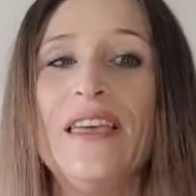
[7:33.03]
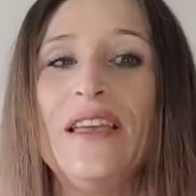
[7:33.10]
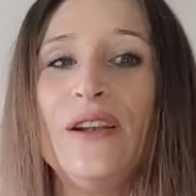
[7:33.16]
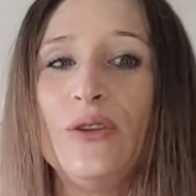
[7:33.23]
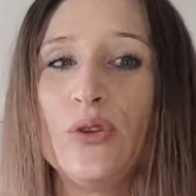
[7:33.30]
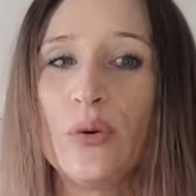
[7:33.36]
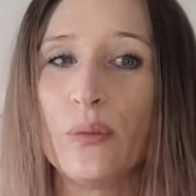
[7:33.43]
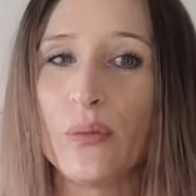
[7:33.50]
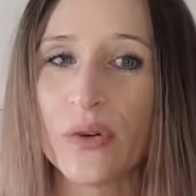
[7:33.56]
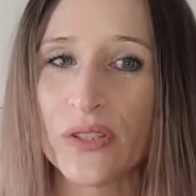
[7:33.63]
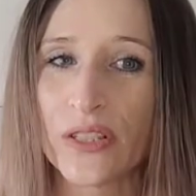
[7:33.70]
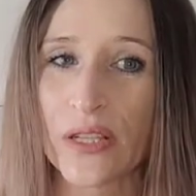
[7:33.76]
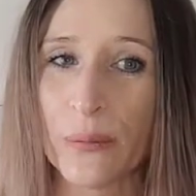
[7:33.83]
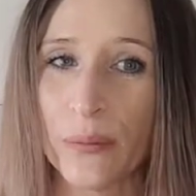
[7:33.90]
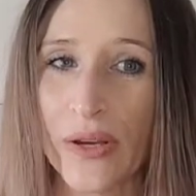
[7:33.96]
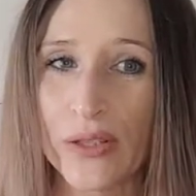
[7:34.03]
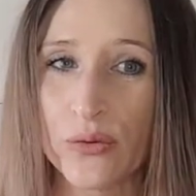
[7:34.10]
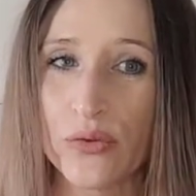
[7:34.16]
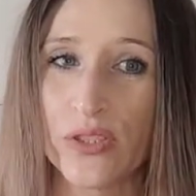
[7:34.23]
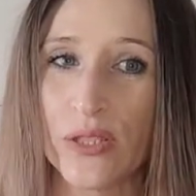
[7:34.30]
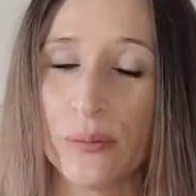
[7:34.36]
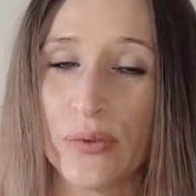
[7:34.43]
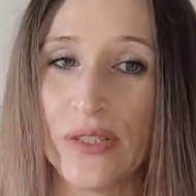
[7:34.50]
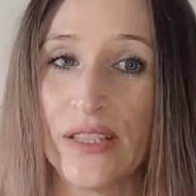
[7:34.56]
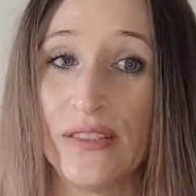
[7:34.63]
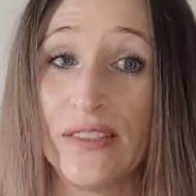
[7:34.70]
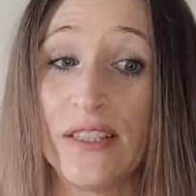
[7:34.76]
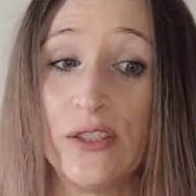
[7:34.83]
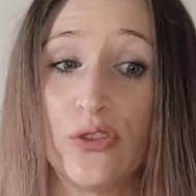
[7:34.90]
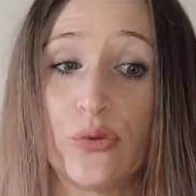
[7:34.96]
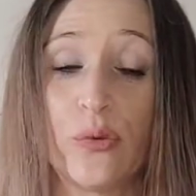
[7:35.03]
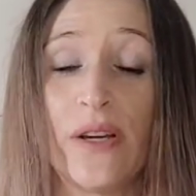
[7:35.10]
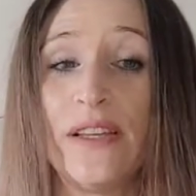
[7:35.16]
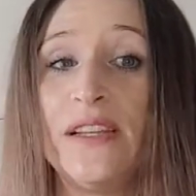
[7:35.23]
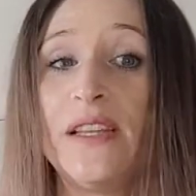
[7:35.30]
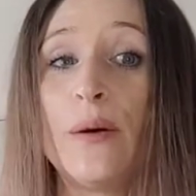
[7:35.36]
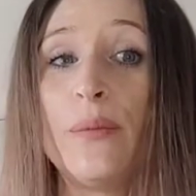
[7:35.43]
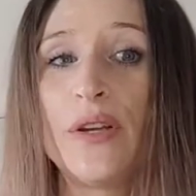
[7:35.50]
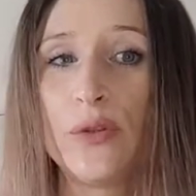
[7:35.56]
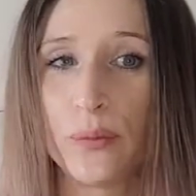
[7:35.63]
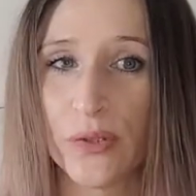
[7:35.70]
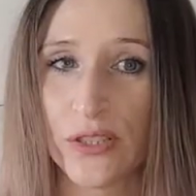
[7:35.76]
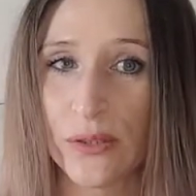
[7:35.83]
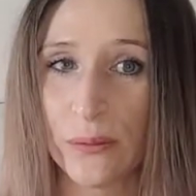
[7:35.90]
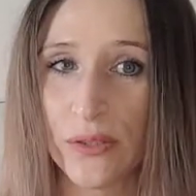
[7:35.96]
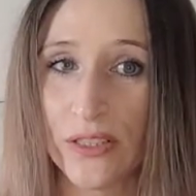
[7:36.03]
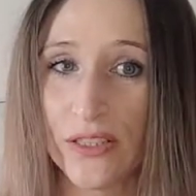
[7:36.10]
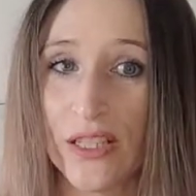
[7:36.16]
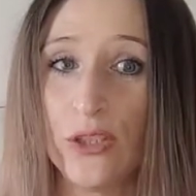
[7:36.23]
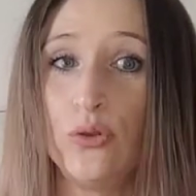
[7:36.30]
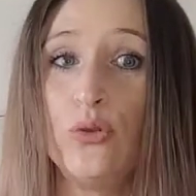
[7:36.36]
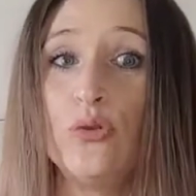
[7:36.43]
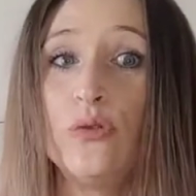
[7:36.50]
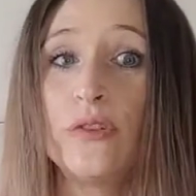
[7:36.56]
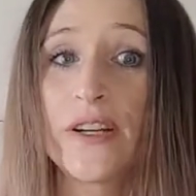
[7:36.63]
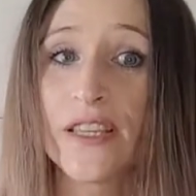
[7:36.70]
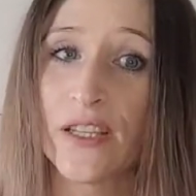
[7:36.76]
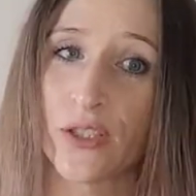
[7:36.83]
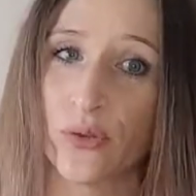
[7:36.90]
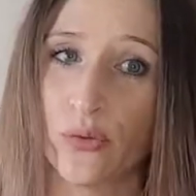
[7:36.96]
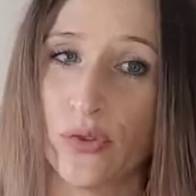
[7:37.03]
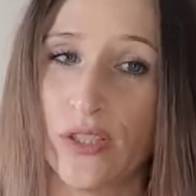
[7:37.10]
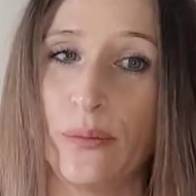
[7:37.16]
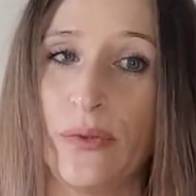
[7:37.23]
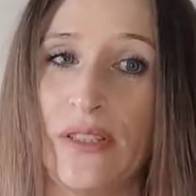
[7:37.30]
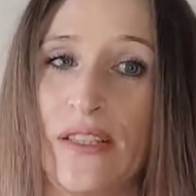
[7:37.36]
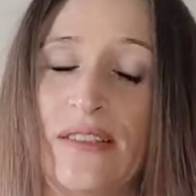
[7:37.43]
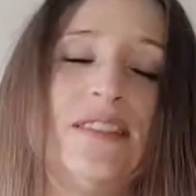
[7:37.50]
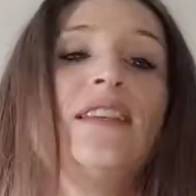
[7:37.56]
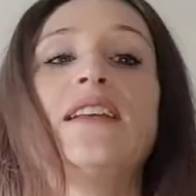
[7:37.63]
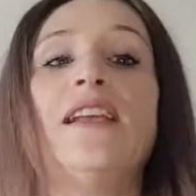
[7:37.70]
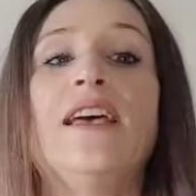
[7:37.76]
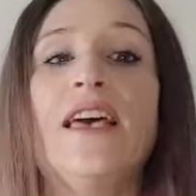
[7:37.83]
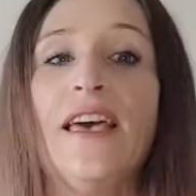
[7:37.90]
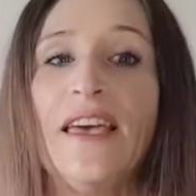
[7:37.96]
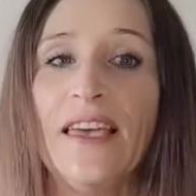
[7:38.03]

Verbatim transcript: il ne montre pas tous ses potentiels, soit il n'a pas de possibilité d'ouvrir tous ses potentiels.